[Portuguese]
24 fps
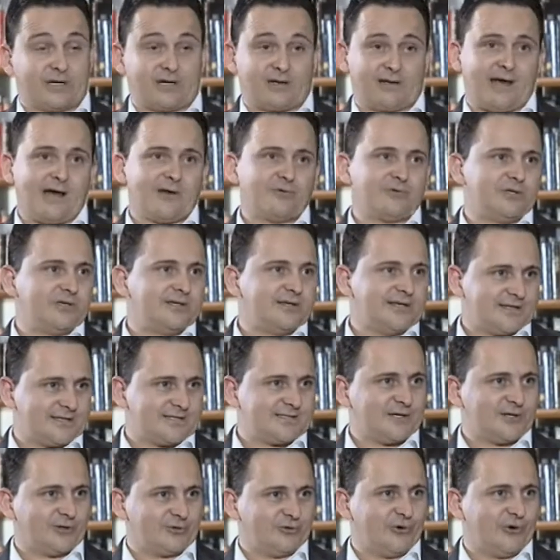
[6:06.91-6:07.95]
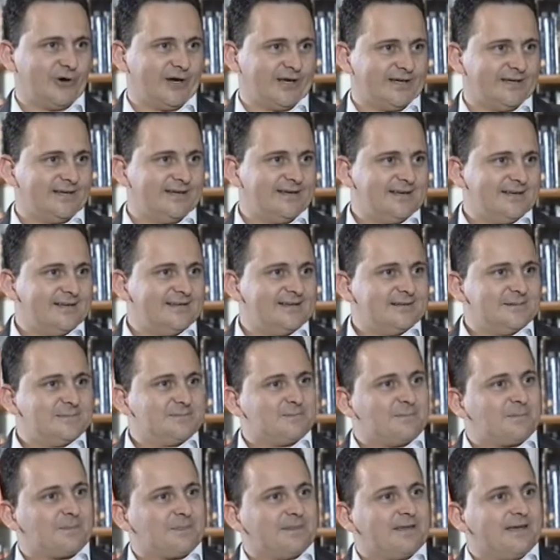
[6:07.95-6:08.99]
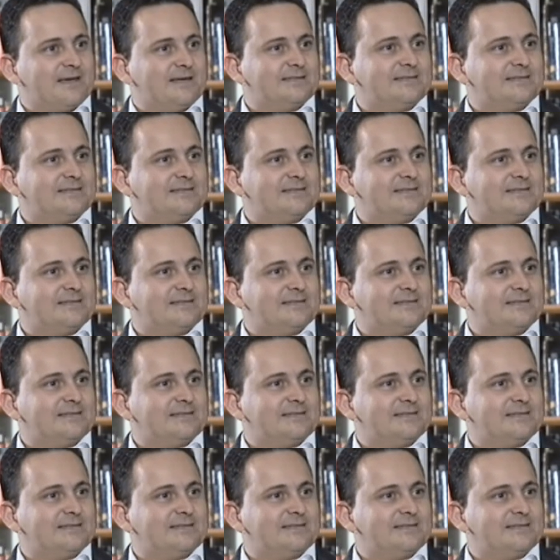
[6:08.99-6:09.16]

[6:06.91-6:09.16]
É claro que crescer dói, né?